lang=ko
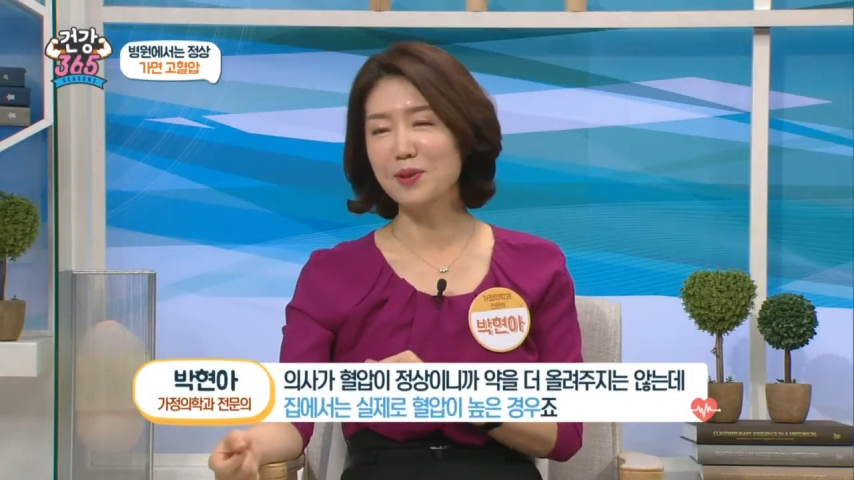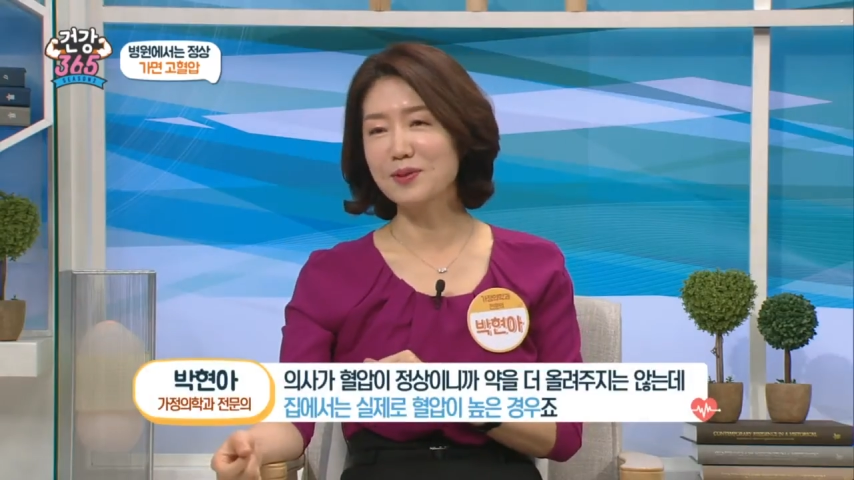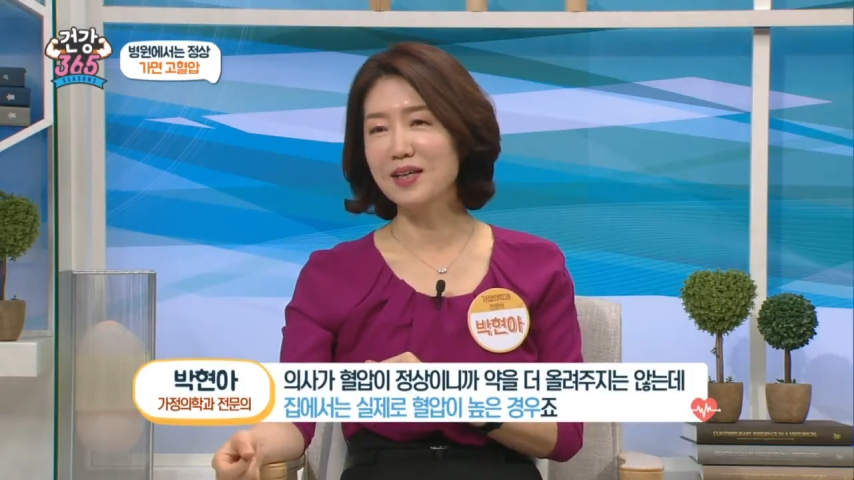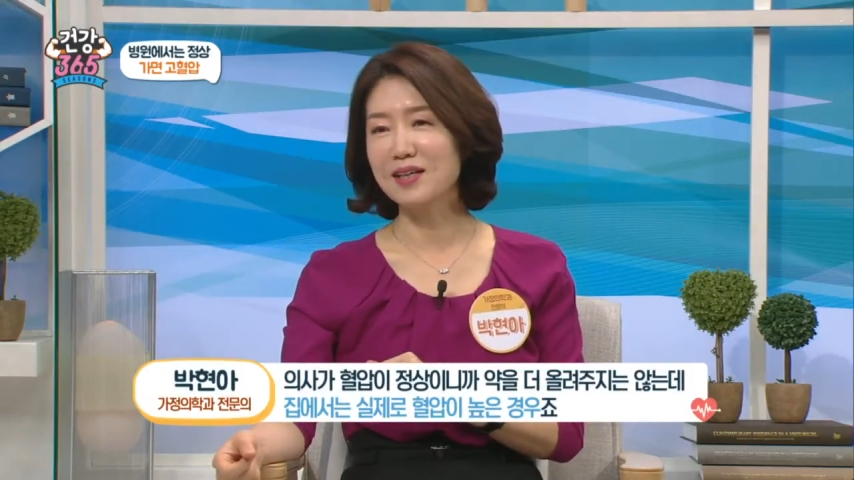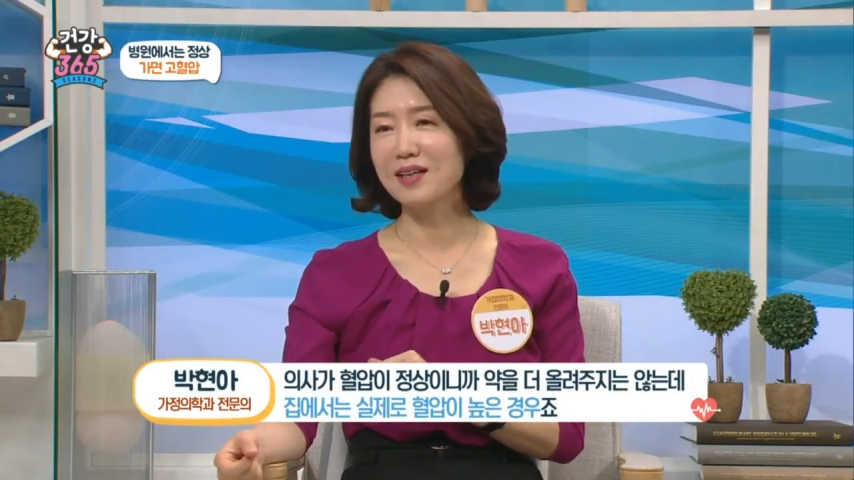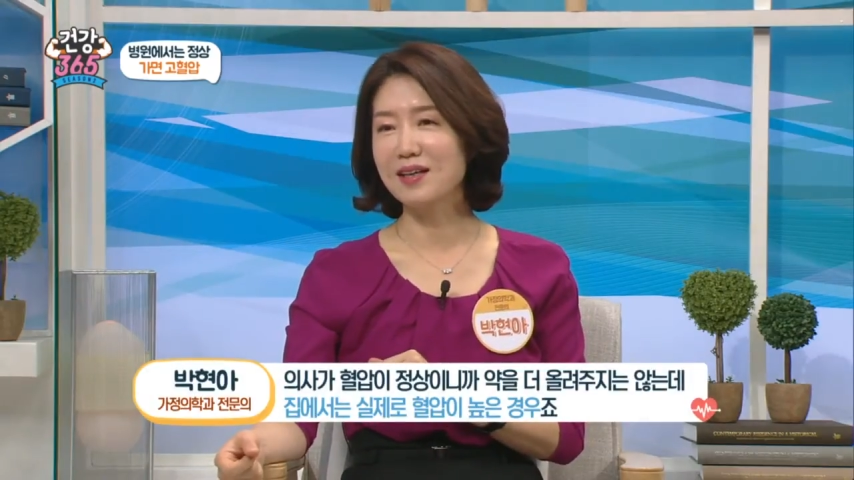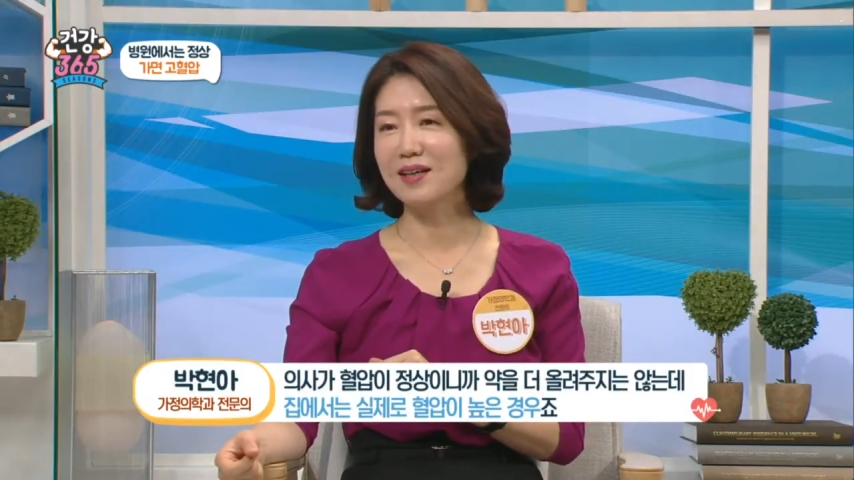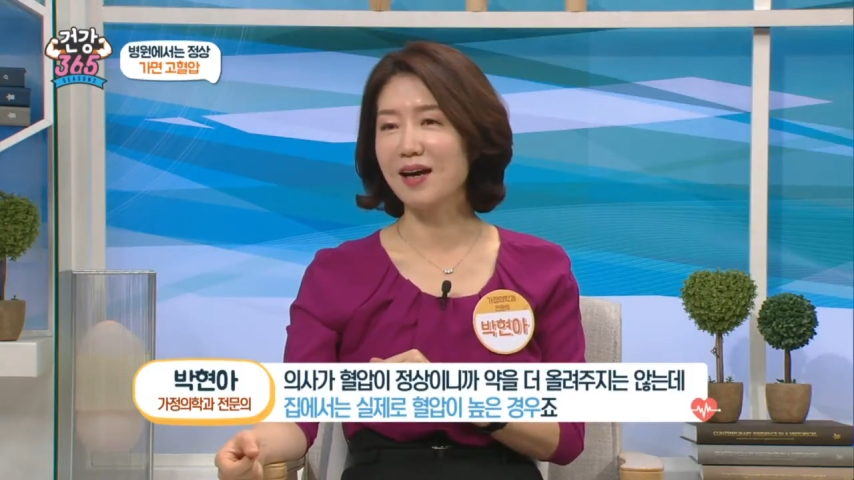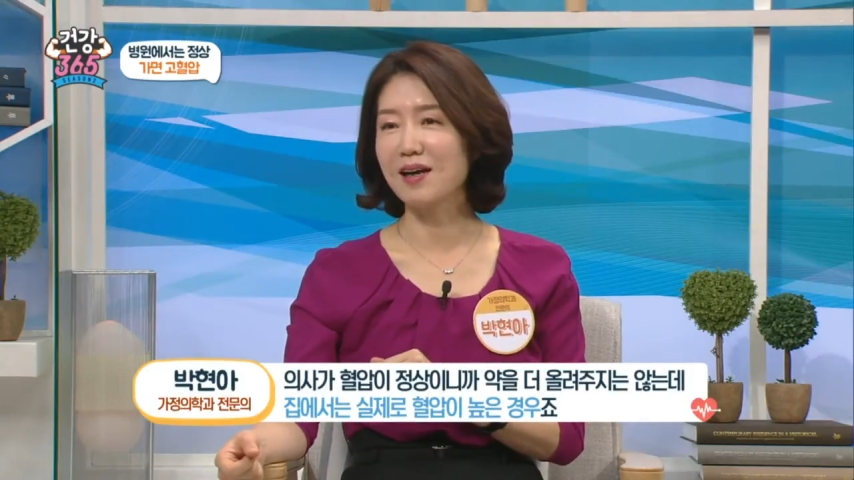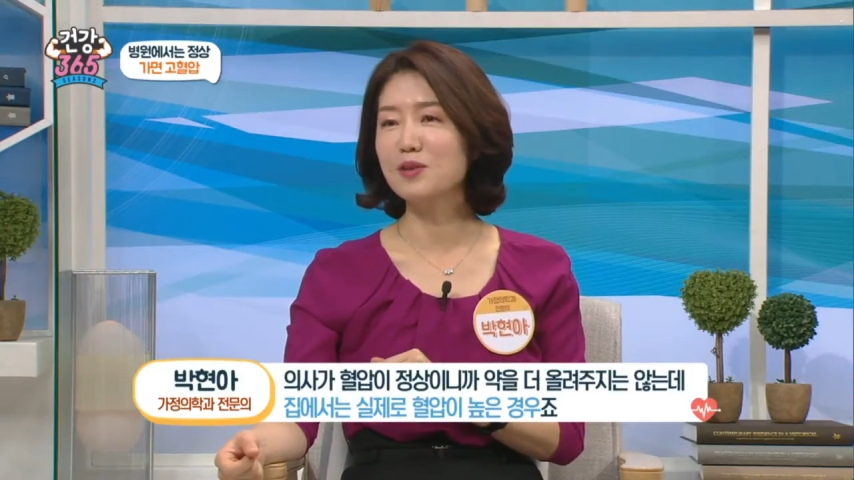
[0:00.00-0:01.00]

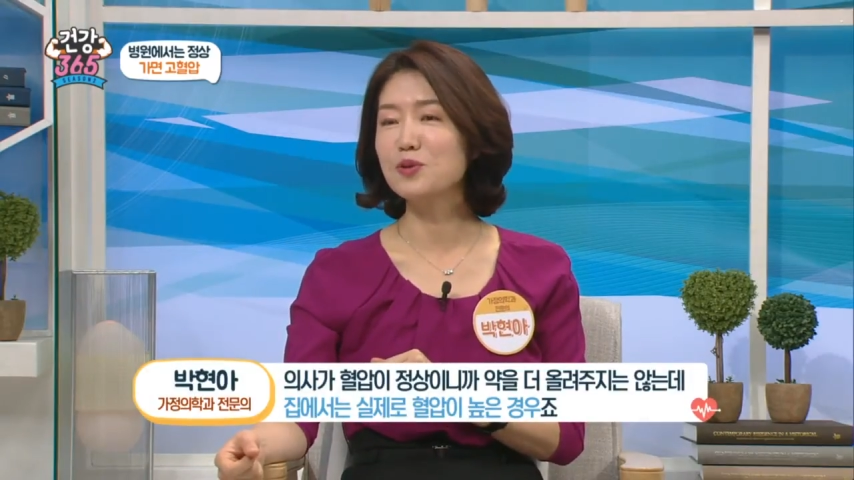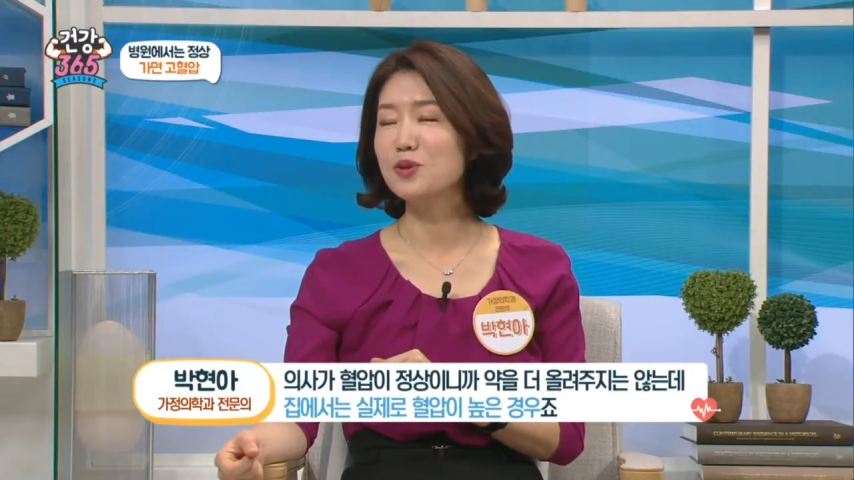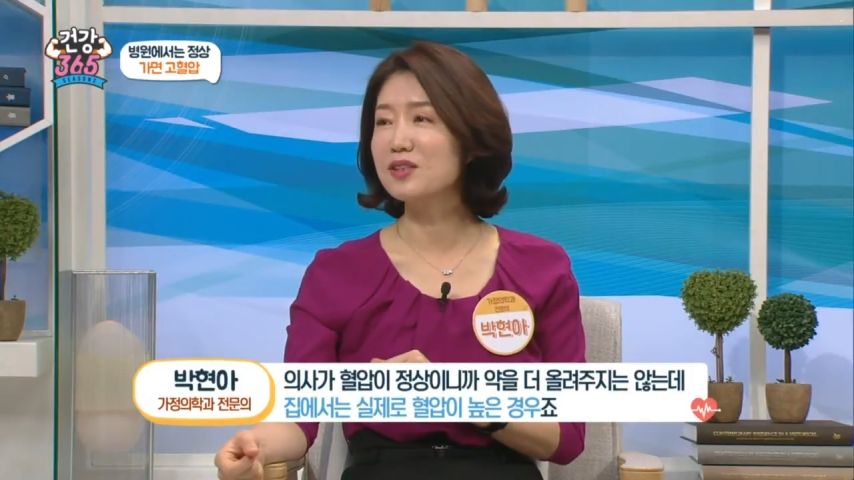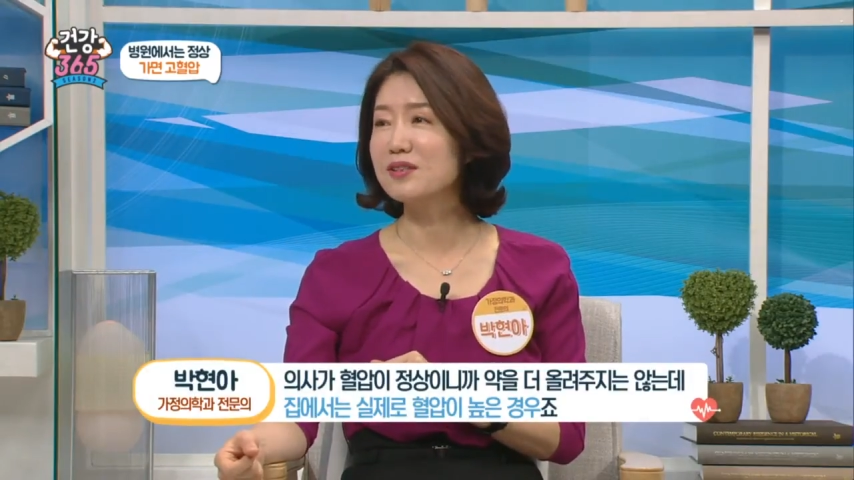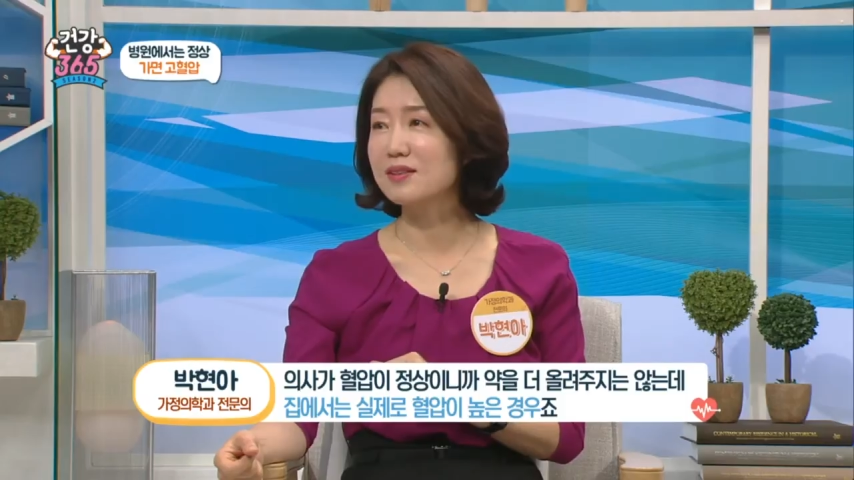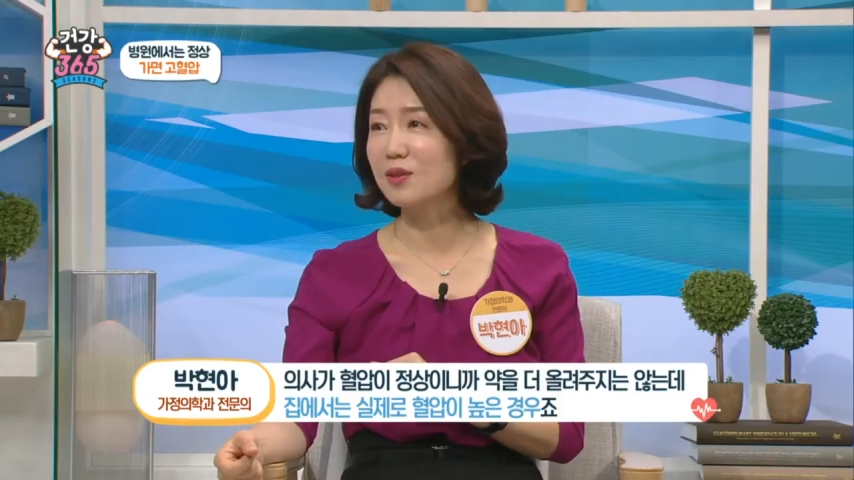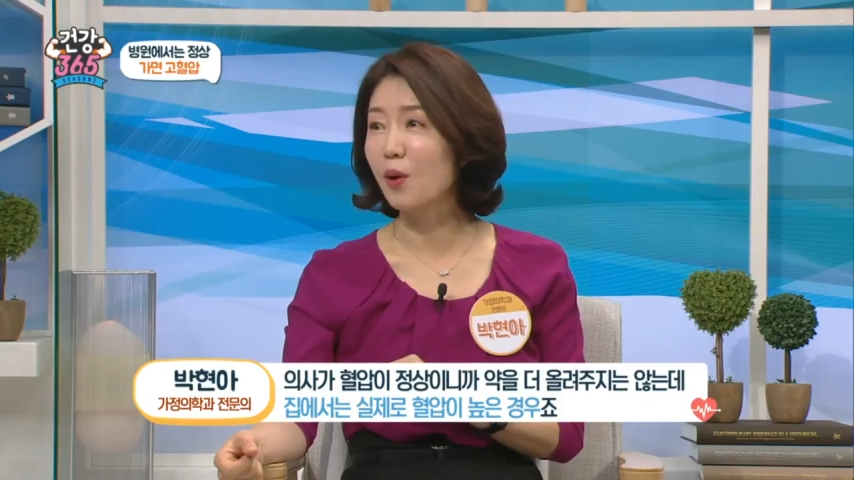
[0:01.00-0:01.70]
정상이니까 약을 주지는